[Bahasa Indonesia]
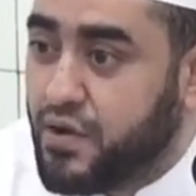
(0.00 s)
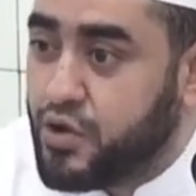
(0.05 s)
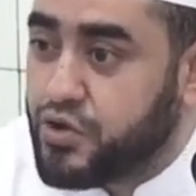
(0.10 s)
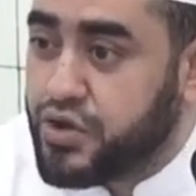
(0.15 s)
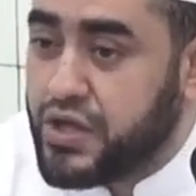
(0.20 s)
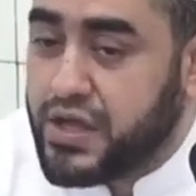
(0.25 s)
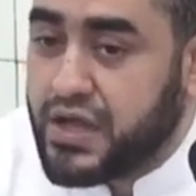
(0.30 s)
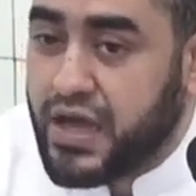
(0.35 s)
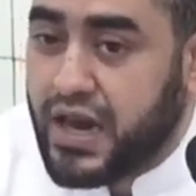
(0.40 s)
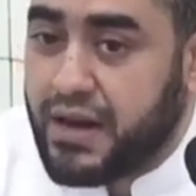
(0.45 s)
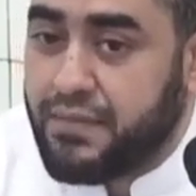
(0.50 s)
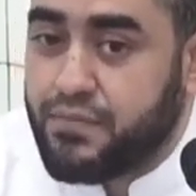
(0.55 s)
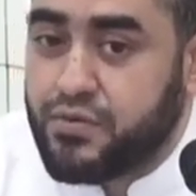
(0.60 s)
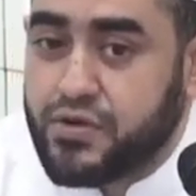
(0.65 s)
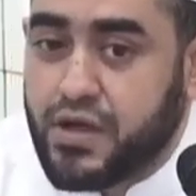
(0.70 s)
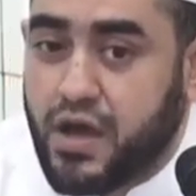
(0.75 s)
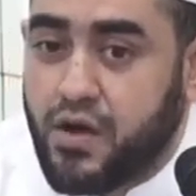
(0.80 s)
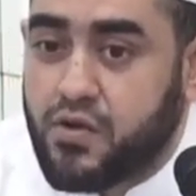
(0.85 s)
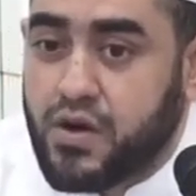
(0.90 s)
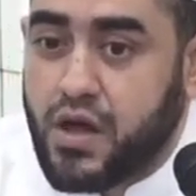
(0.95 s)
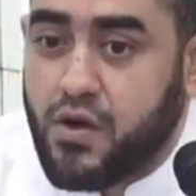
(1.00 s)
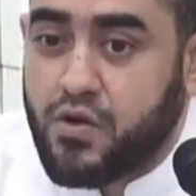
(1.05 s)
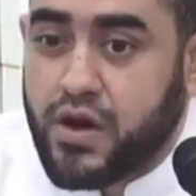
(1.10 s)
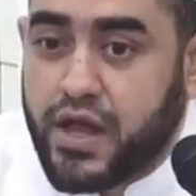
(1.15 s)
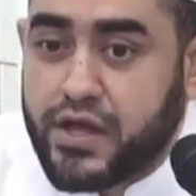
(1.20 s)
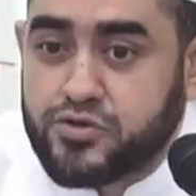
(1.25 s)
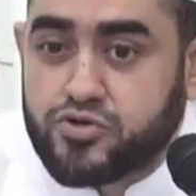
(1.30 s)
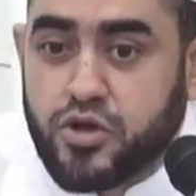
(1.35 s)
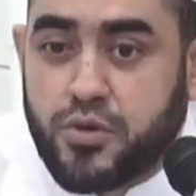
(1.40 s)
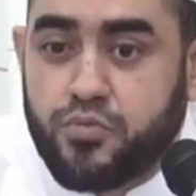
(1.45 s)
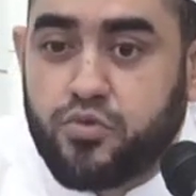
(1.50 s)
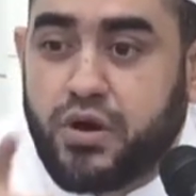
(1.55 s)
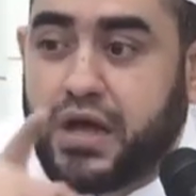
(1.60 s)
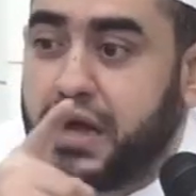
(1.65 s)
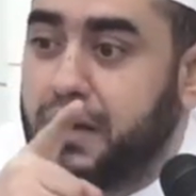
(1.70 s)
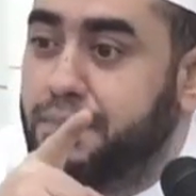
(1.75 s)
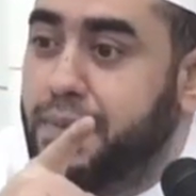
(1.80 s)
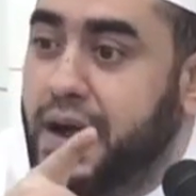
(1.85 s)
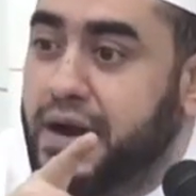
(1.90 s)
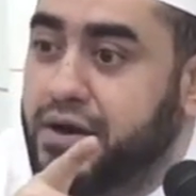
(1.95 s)
ketinggalan punya orang orangnya sudah
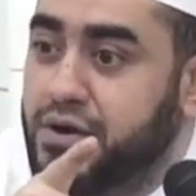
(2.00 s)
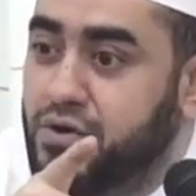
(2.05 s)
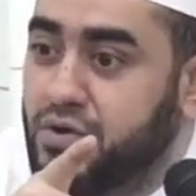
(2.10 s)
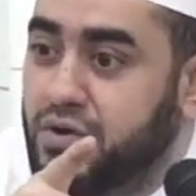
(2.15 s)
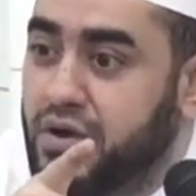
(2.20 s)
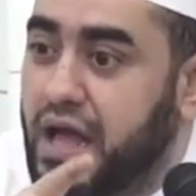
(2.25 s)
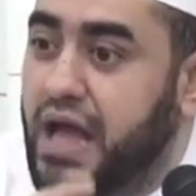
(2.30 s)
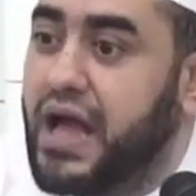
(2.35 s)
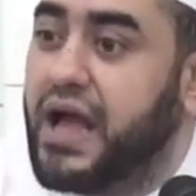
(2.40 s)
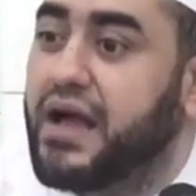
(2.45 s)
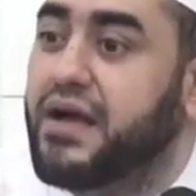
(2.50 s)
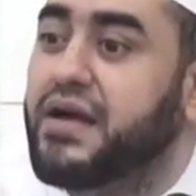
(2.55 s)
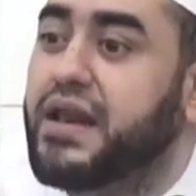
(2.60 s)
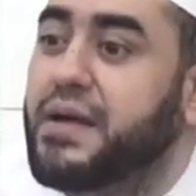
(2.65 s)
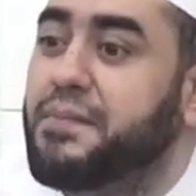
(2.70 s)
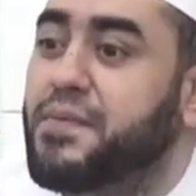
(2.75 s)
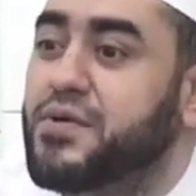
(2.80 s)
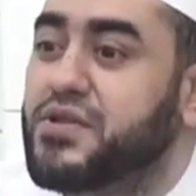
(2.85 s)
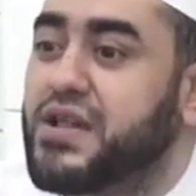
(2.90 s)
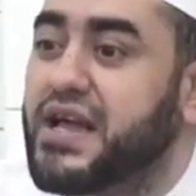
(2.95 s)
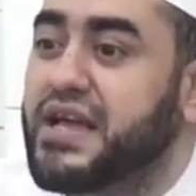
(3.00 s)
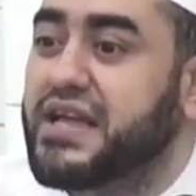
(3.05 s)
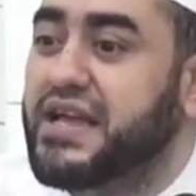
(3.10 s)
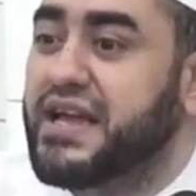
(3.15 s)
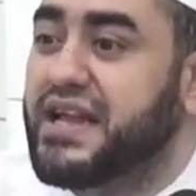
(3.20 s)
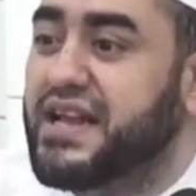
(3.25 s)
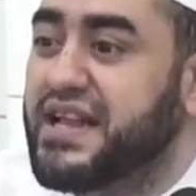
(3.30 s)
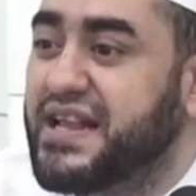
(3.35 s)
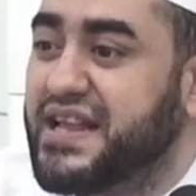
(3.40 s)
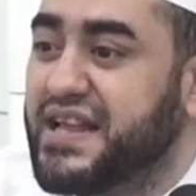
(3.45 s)
pulang ke Bandung nah repot lagi ya